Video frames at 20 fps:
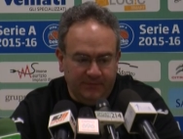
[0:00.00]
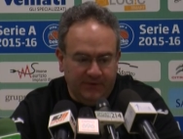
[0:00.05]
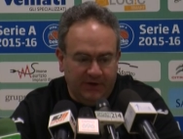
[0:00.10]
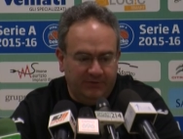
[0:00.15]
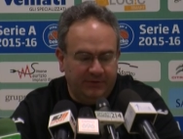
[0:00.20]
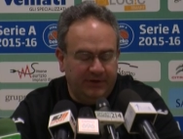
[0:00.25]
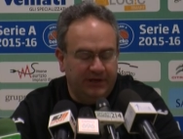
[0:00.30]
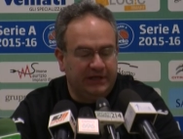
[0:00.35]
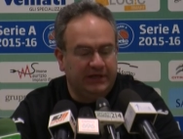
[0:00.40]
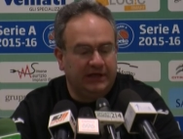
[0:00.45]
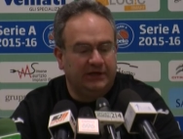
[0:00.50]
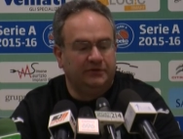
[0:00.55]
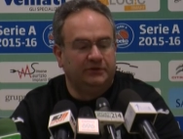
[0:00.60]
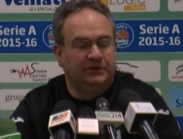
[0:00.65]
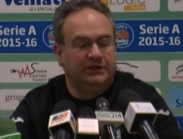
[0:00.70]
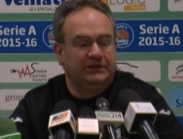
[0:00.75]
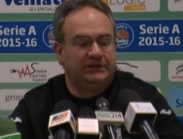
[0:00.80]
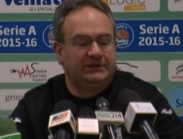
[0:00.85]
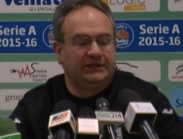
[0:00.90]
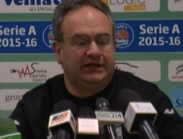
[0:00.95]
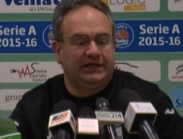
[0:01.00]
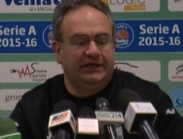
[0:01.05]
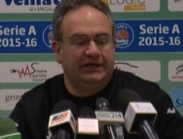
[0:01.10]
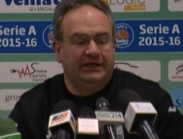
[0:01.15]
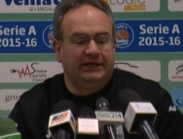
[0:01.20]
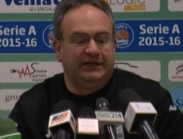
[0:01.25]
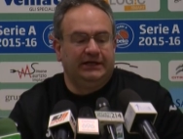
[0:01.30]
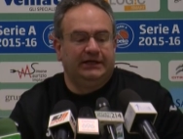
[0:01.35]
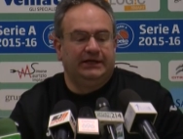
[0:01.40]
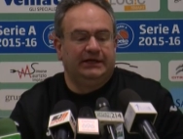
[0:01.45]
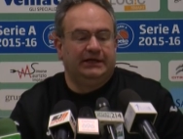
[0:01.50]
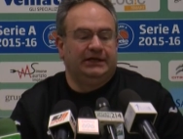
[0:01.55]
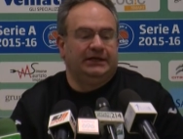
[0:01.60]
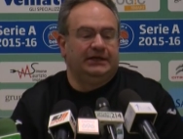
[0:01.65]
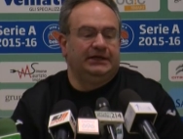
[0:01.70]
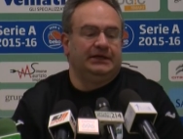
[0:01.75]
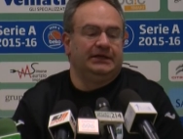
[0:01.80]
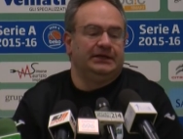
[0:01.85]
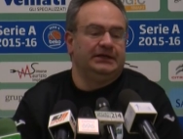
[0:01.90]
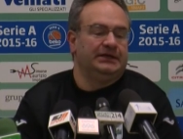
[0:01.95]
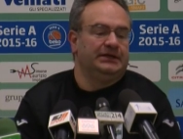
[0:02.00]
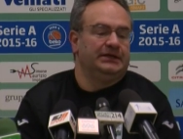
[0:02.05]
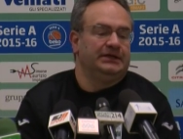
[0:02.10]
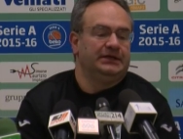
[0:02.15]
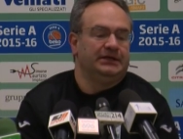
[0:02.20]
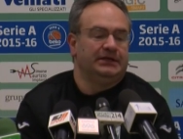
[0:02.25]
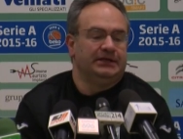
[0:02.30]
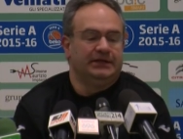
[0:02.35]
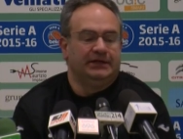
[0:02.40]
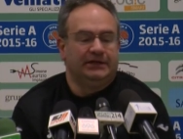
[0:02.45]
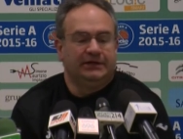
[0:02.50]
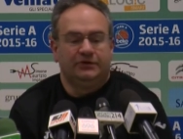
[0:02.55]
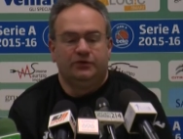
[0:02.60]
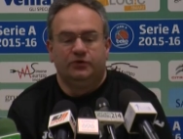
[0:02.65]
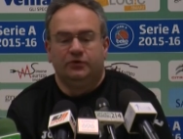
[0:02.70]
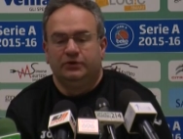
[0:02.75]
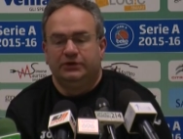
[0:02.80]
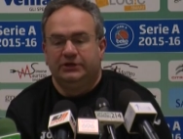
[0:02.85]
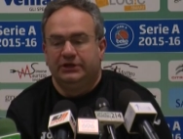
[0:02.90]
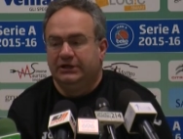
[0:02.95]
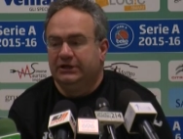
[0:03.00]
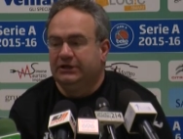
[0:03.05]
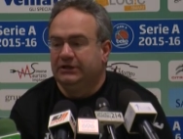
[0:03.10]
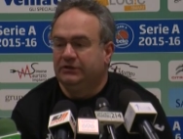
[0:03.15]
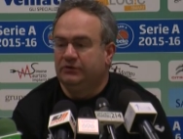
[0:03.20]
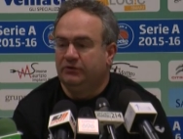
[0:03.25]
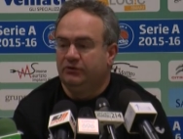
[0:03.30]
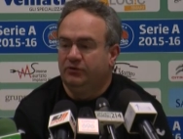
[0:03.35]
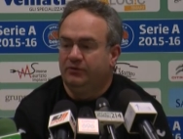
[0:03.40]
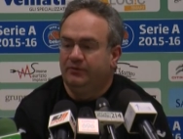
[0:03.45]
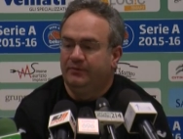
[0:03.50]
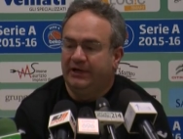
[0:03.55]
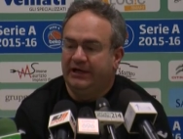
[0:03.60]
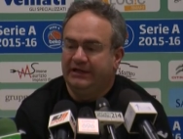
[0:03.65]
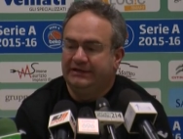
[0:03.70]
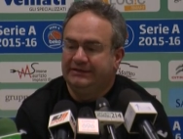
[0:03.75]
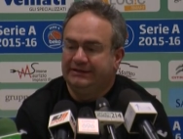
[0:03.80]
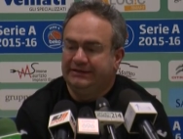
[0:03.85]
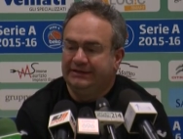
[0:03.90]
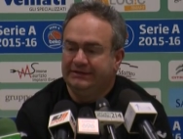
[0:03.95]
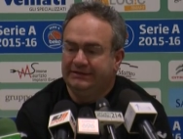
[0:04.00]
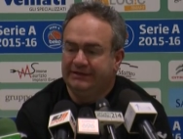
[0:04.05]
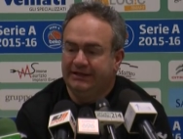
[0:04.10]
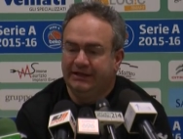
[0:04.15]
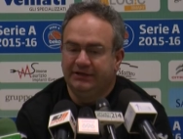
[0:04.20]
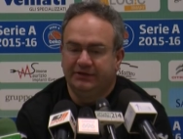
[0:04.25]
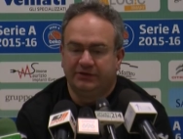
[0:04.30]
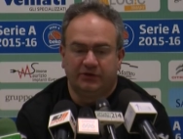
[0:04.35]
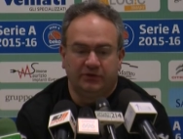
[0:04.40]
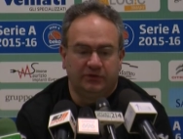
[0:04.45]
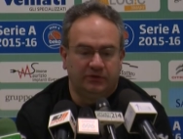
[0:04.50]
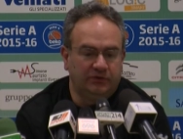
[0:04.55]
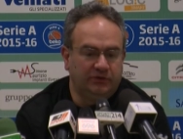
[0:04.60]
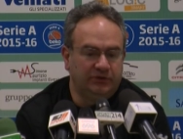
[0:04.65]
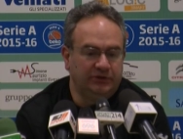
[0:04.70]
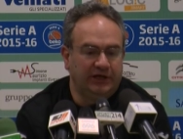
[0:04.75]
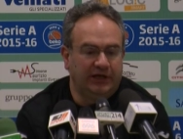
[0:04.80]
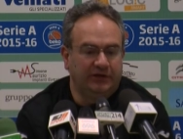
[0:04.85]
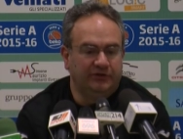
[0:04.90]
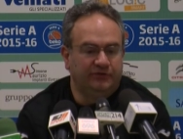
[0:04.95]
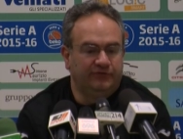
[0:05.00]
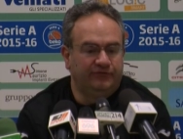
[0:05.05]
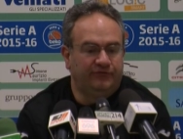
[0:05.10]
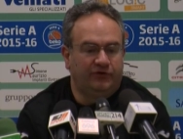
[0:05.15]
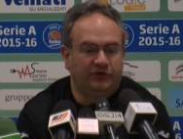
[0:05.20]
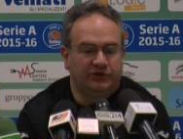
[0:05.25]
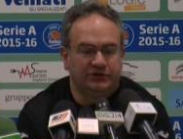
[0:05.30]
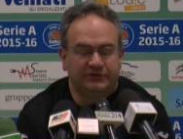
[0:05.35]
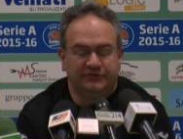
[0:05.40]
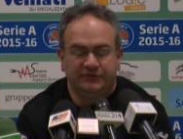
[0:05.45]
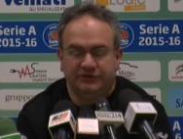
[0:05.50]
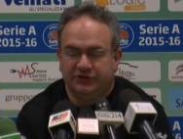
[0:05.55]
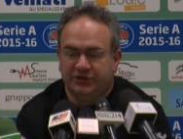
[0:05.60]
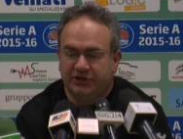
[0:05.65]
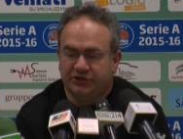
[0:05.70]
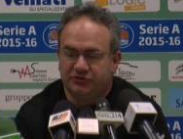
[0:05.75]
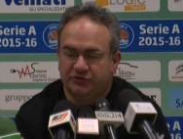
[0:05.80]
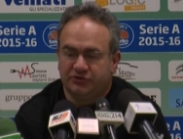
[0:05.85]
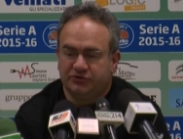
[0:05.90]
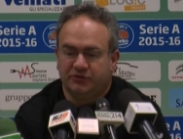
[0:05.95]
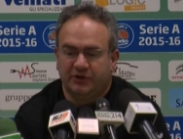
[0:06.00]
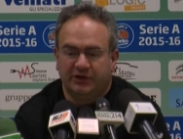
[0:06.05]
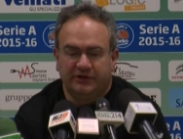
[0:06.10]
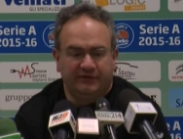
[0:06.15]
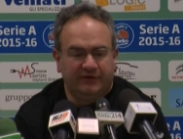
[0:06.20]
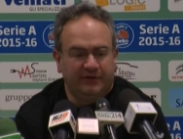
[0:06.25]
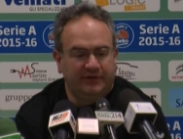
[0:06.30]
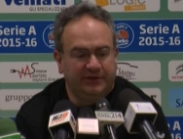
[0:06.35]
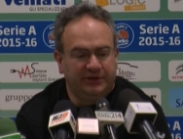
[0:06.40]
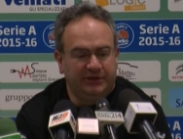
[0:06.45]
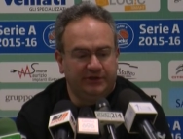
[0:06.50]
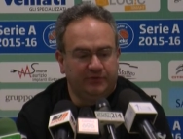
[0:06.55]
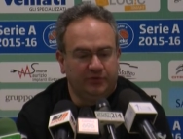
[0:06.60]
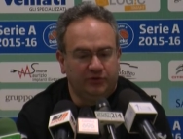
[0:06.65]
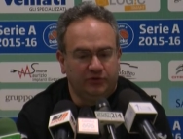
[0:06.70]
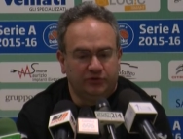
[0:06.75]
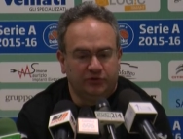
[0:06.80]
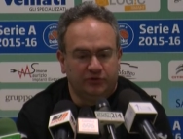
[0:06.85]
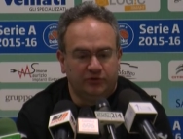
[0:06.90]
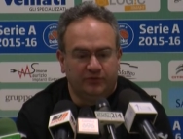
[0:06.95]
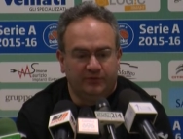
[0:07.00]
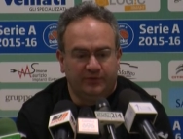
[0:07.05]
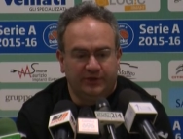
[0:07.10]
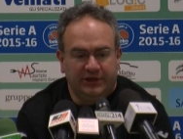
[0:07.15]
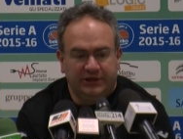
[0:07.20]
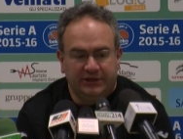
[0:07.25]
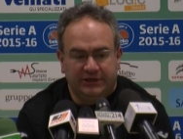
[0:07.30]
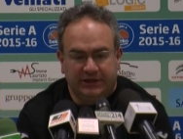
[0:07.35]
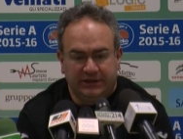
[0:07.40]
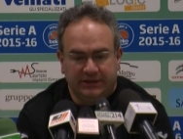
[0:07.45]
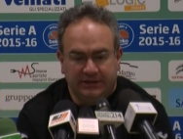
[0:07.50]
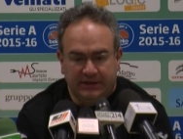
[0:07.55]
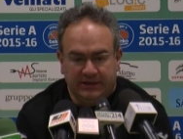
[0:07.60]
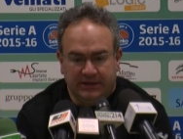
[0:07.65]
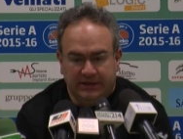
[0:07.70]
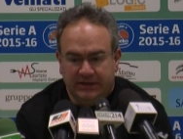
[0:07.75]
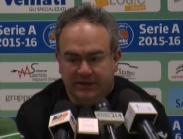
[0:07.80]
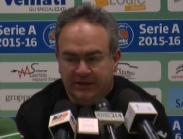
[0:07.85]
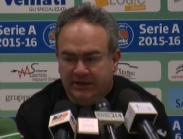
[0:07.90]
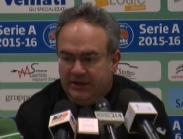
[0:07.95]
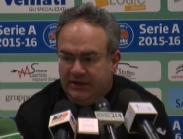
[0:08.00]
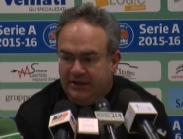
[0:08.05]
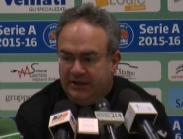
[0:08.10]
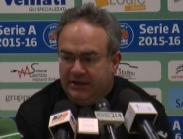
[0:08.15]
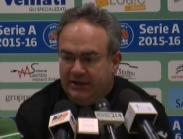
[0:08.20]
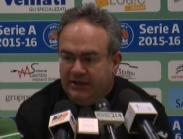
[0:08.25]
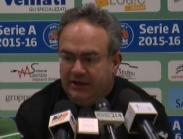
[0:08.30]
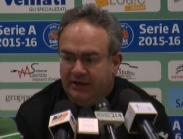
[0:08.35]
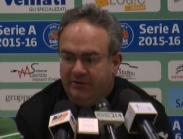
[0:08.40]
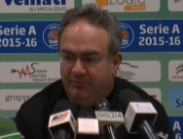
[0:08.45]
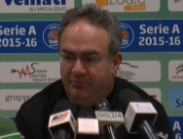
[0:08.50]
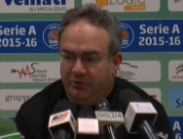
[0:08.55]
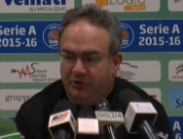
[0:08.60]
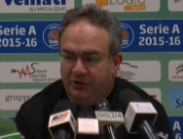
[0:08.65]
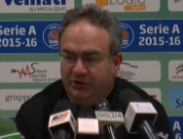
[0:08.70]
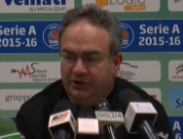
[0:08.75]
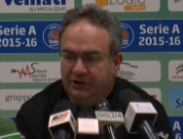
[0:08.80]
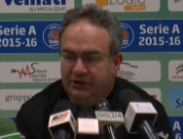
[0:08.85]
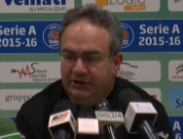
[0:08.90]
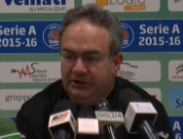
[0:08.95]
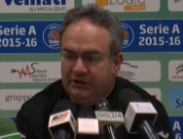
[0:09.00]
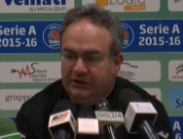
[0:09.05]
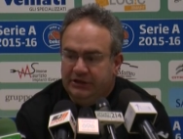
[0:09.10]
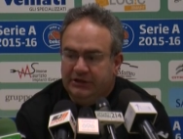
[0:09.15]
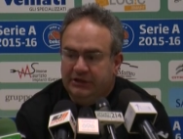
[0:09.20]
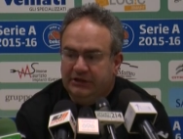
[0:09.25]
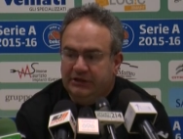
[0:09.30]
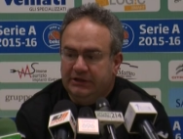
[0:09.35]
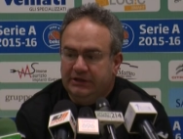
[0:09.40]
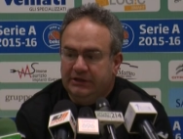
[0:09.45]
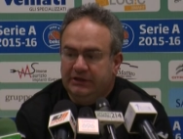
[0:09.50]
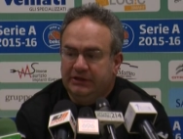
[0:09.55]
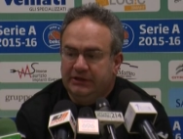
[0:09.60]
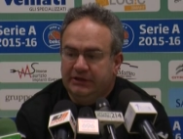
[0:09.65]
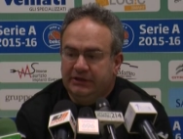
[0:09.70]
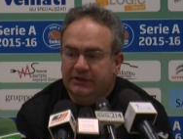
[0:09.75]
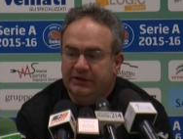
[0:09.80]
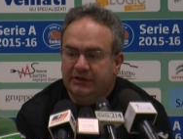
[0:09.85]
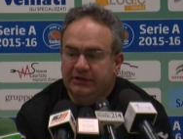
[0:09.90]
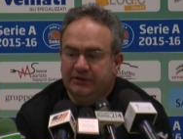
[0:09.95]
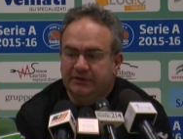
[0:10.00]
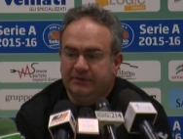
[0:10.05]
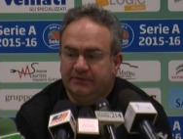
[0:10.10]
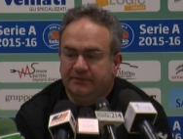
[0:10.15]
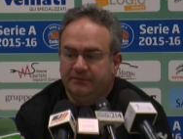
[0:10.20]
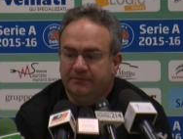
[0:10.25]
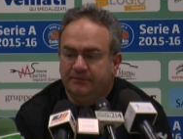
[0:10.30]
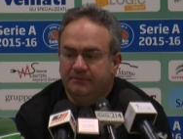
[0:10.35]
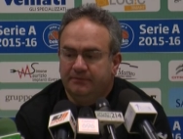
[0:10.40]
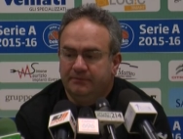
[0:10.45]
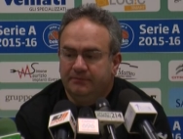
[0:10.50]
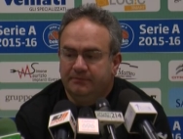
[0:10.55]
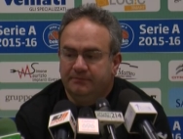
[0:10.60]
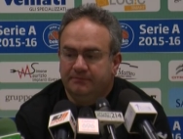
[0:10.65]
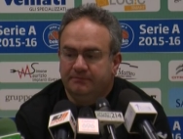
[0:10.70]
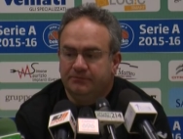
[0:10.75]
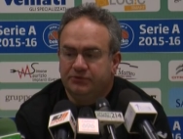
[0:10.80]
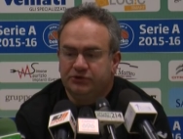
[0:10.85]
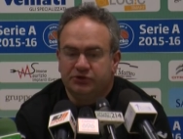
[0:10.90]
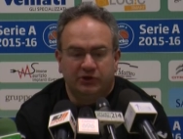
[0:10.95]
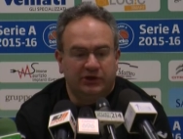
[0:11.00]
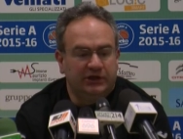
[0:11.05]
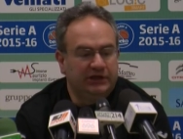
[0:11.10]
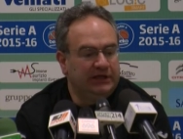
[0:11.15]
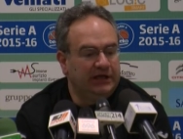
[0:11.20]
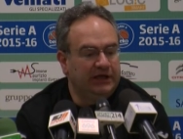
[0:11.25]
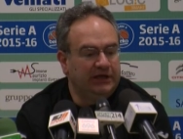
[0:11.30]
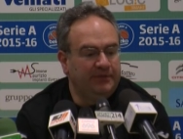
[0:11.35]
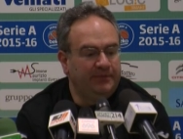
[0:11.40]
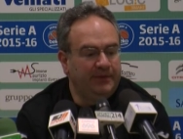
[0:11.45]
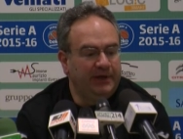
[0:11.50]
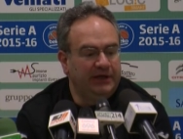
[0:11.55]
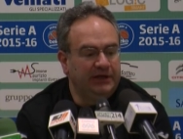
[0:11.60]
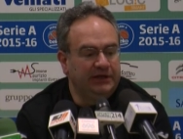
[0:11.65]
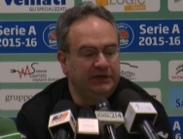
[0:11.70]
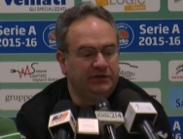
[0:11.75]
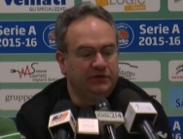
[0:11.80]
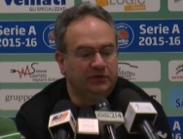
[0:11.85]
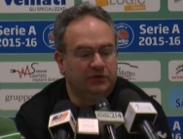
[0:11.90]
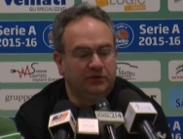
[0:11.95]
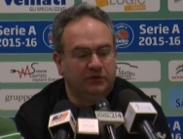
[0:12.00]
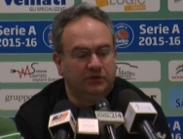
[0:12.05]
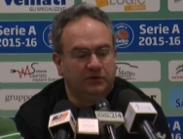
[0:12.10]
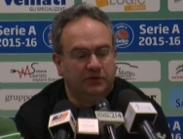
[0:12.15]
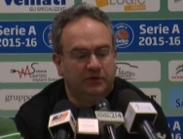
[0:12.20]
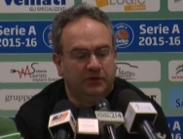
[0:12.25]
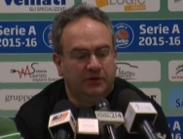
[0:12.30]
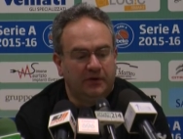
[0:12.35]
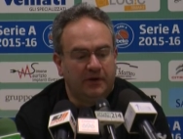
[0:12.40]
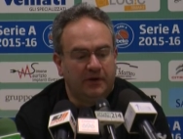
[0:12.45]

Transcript: americano nel 3 con, con, Lombardi da dietro danno forza, sono una squadra veramente molto completa. E poi mm, bisogna dare merito